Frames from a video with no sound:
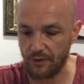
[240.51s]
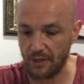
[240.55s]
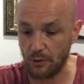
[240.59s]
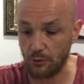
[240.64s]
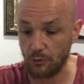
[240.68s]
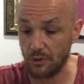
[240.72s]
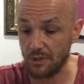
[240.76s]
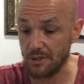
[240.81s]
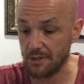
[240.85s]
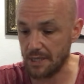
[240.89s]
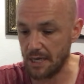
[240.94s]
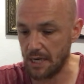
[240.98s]

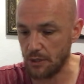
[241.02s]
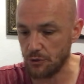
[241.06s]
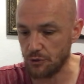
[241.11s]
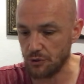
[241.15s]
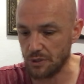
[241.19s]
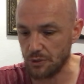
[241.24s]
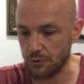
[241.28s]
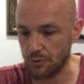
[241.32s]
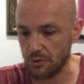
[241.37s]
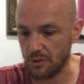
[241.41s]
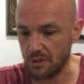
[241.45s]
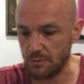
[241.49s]
Fegun'in daha önce
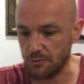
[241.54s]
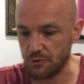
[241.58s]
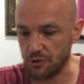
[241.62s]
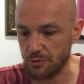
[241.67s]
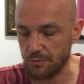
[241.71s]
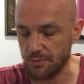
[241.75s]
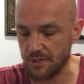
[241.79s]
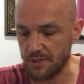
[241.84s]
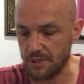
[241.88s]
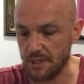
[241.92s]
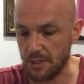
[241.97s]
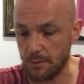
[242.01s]
de
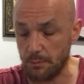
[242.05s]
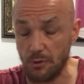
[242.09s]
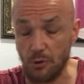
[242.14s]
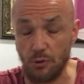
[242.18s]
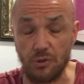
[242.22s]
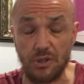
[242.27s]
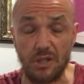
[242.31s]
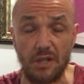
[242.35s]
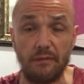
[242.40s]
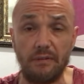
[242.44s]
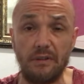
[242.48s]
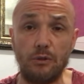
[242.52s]
söylemiştim sizlere. Bir
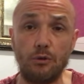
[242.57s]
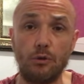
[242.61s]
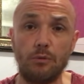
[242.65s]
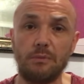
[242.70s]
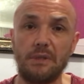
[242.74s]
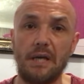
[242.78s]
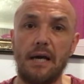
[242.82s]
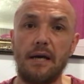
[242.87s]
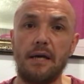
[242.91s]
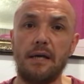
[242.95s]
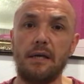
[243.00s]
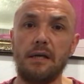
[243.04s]
önceki
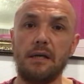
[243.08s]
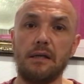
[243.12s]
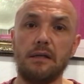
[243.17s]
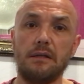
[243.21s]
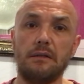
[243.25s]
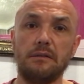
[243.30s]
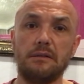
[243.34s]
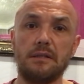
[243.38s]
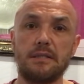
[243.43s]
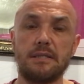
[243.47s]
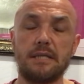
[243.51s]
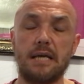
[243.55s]
videomda
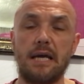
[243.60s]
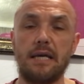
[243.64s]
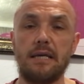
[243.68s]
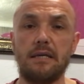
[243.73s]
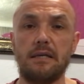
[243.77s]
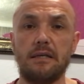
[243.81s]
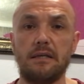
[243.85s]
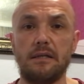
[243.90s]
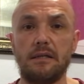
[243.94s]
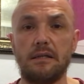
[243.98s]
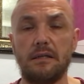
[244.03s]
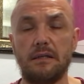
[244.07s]

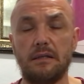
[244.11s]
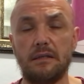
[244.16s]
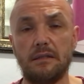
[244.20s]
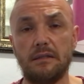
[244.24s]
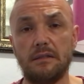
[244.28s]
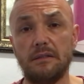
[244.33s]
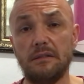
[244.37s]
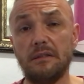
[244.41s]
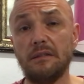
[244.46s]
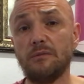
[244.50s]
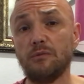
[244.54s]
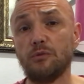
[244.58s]

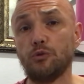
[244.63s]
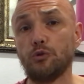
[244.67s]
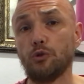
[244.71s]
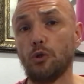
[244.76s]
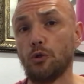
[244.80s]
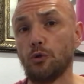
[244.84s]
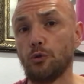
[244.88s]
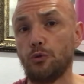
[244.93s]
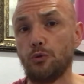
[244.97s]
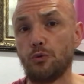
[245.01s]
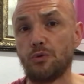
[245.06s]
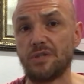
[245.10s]
Galatasaray'ın
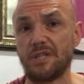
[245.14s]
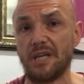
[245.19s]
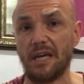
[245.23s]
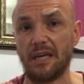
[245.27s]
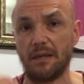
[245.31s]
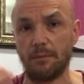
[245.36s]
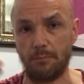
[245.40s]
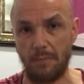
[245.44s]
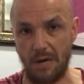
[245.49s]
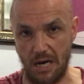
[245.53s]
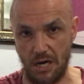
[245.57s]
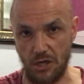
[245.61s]
çok
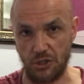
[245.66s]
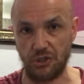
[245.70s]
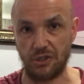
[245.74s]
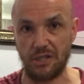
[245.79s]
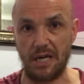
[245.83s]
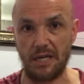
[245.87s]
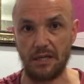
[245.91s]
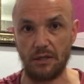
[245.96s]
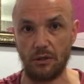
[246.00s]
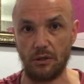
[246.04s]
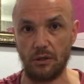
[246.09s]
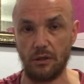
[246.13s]
yüksek
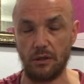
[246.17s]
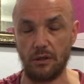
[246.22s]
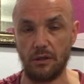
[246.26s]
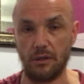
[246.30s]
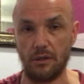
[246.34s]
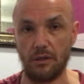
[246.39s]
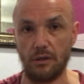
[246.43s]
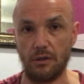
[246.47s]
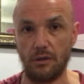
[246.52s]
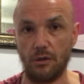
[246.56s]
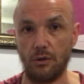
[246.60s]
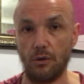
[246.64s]
maaşlar
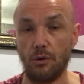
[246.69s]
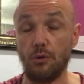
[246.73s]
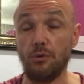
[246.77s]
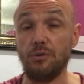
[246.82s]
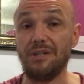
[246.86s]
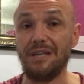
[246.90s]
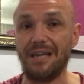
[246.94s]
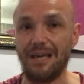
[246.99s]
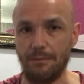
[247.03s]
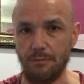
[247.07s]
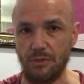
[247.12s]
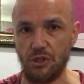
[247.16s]

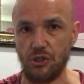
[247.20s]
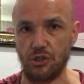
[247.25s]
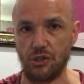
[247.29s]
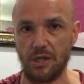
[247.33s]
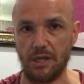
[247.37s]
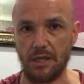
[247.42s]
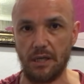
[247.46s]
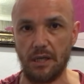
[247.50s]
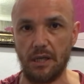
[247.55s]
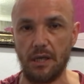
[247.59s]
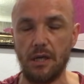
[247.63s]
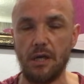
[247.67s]

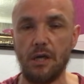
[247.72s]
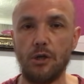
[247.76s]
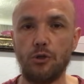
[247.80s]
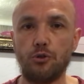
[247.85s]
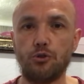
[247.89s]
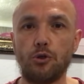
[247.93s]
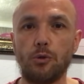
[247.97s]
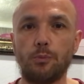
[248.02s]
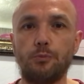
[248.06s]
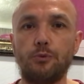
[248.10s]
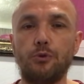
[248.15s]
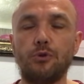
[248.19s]
ödeyemeyeceğini,
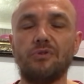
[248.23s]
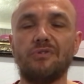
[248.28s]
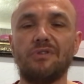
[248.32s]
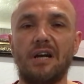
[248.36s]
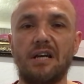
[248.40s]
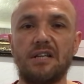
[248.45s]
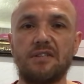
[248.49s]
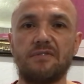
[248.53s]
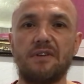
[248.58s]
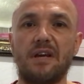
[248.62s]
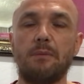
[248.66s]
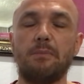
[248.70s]
çok büyük
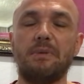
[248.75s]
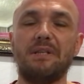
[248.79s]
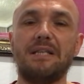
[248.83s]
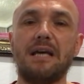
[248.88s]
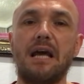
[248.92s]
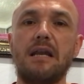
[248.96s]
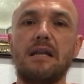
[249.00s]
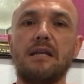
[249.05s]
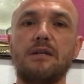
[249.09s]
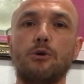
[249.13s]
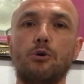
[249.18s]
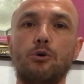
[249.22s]
transfer
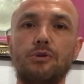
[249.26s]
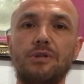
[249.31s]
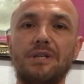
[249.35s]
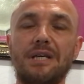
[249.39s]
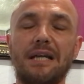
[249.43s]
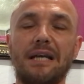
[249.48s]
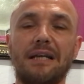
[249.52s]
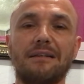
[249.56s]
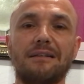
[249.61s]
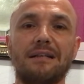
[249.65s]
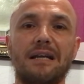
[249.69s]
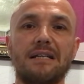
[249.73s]
bedelleri
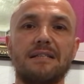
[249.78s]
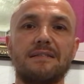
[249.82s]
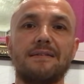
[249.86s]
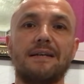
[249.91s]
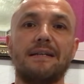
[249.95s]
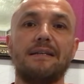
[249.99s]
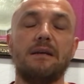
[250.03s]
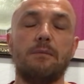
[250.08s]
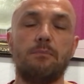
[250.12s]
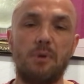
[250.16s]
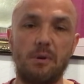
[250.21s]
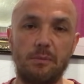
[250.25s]
ödeyerek
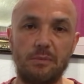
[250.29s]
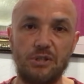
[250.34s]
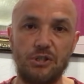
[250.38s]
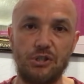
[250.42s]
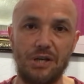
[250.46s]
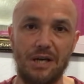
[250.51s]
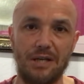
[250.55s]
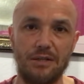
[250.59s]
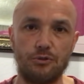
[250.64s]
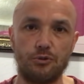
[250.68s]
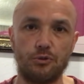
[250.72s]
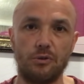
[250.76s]
transfer
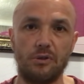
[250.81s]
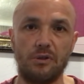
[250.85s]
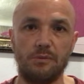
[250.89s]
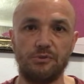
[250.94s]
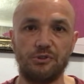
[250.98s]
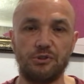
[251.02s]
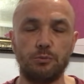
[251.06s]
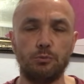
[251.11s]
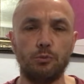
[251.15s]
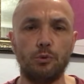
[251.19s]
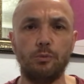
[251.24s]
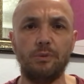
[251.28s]
yapamayacağını
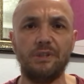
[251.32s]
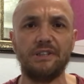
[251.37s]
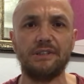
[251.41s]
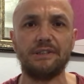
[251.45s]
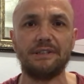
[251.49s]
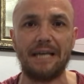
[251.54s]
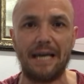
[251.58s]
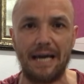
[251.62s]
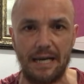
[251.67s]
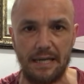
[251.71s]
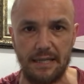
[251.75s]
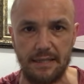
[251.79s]
söylemiştim. Bu bir
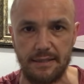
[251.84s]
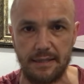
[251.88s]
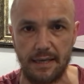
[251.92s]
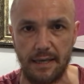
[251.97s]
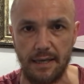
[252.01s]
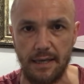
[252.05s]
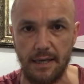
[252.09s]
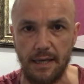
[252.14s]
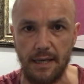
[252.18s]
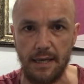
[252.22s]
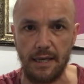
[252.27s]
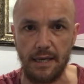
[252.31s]
realite.